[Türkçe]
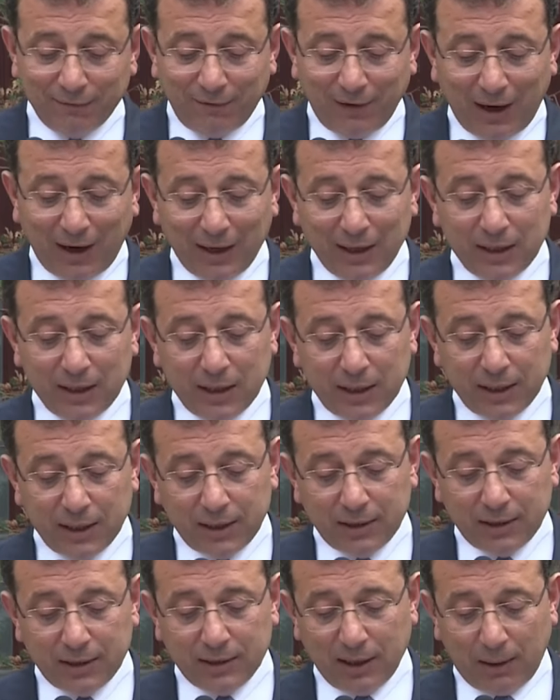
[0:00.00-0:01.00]

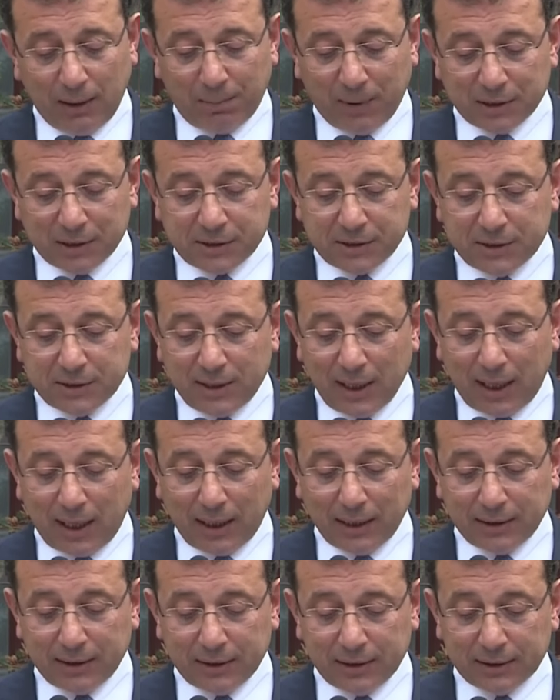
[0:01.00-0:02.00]
valiliğin yapması
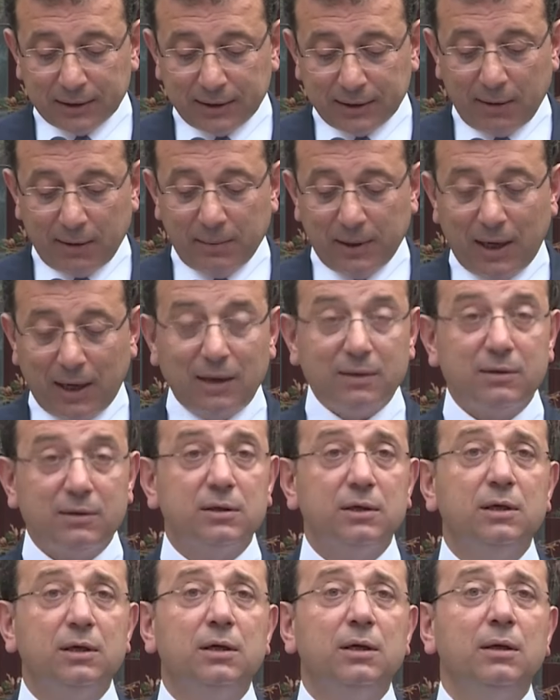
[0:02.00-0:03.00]
yargı
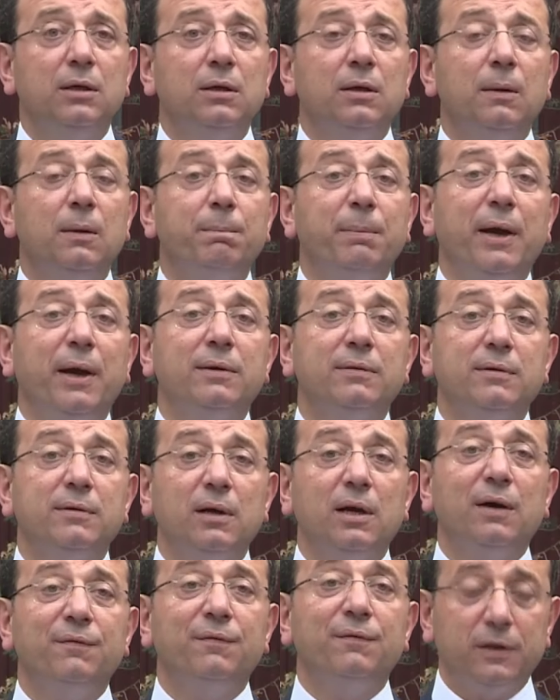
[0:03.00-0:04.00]
teminatını
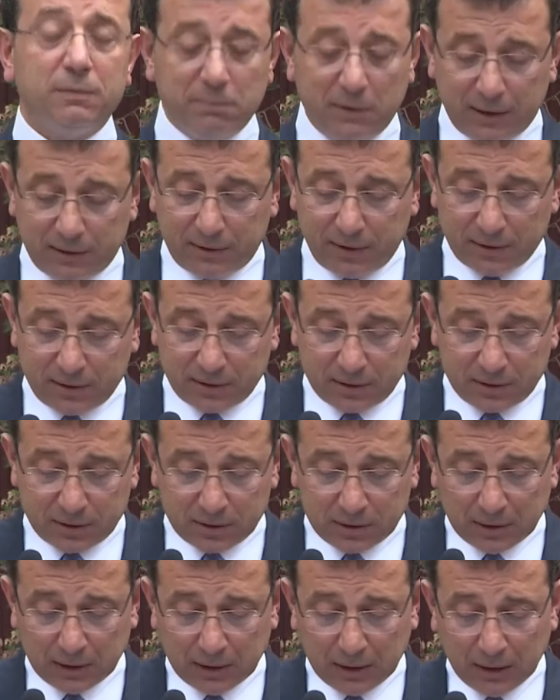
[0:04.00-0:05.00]
bertaraf
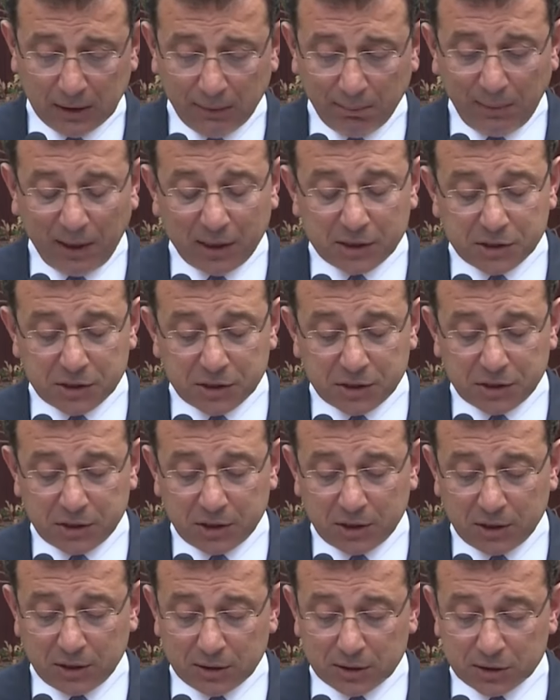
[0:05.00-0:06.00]
etmektedir.
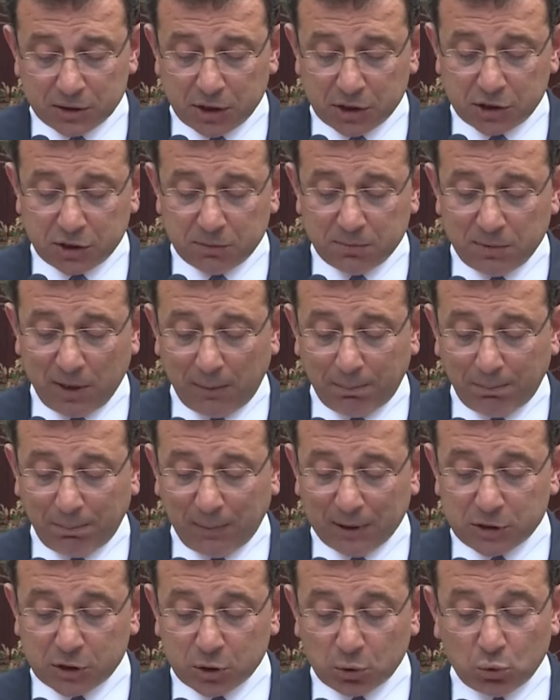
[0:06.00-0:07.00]
Meclisin seçim
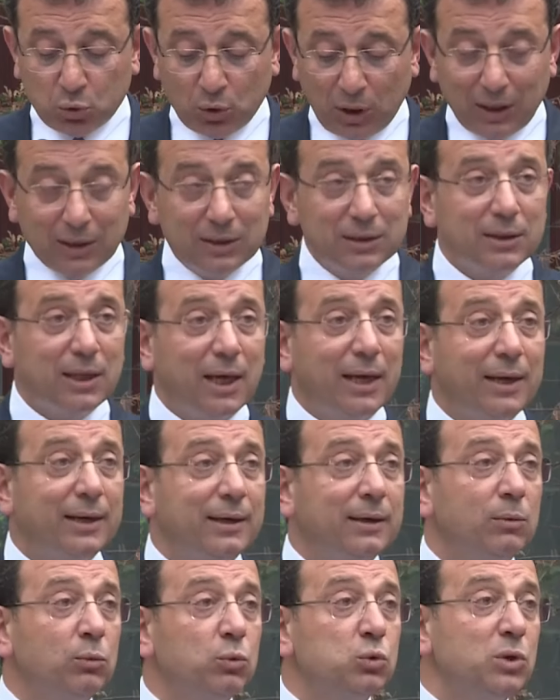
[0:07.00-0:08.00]
yapması kuralından
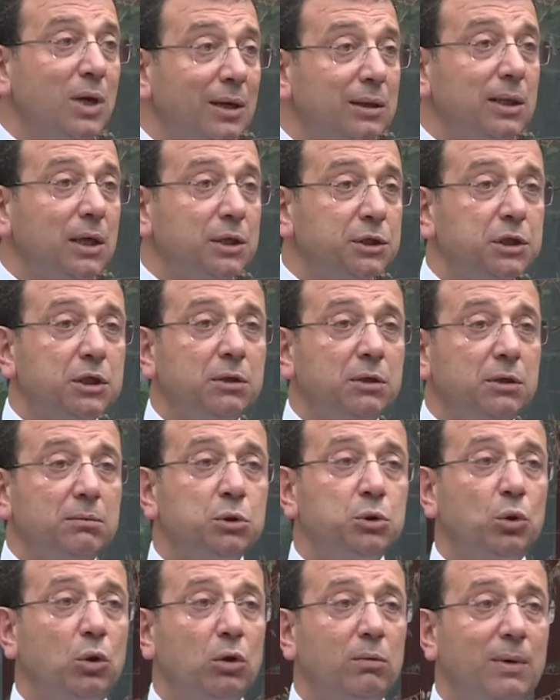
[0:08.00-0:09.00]

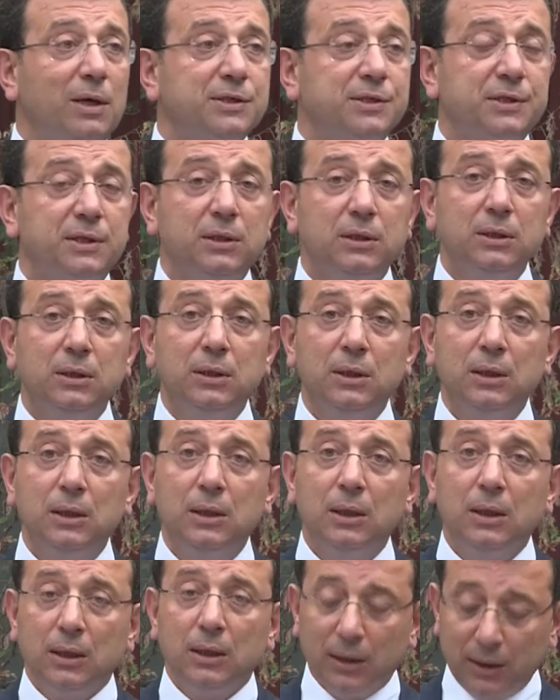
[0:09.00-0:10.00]
uzaklaşılmış olması
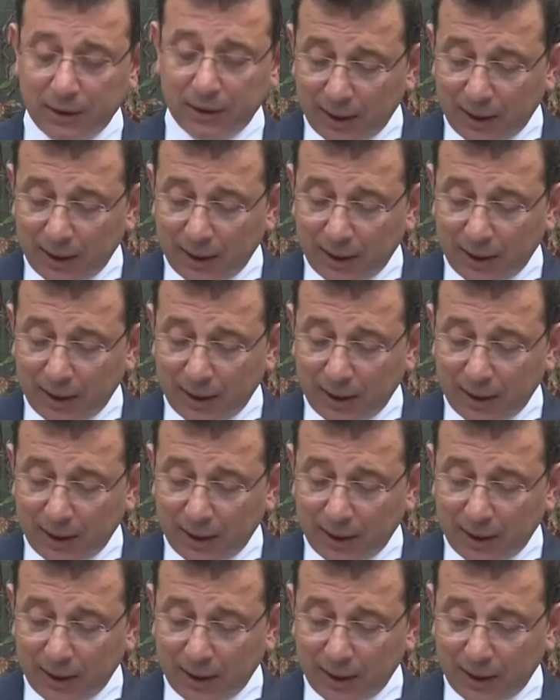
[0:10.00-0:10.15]
e,